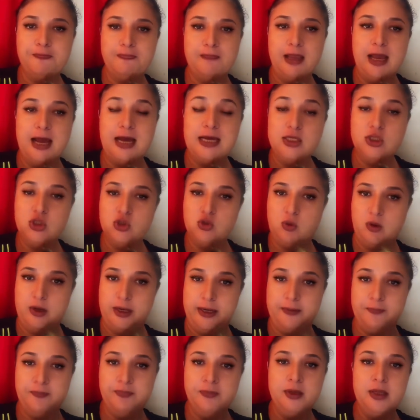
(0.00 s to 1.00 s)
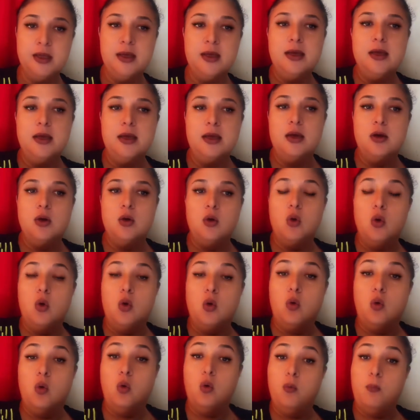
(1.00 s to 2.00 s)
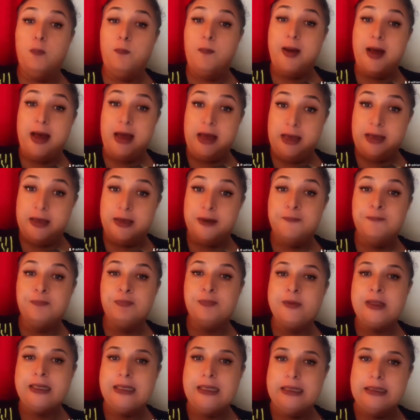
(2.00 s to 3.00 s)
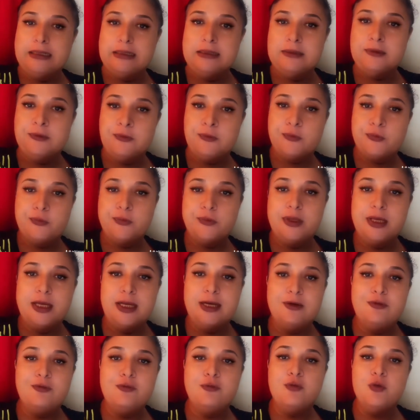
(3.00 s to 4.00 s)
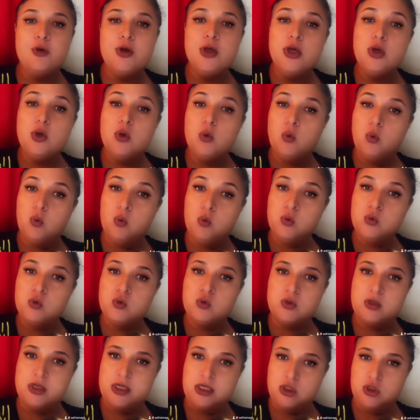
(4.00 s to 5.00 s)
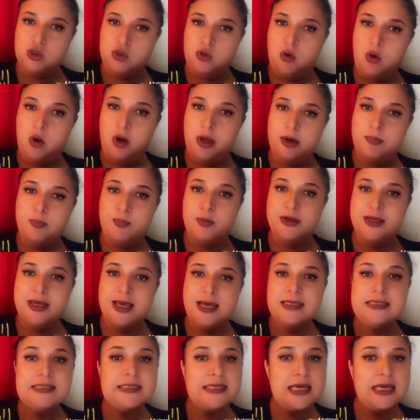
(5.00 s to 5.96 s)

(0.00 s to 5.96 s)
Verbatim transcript: a história. O pai, Leandro, ele foi incluso na história porque esse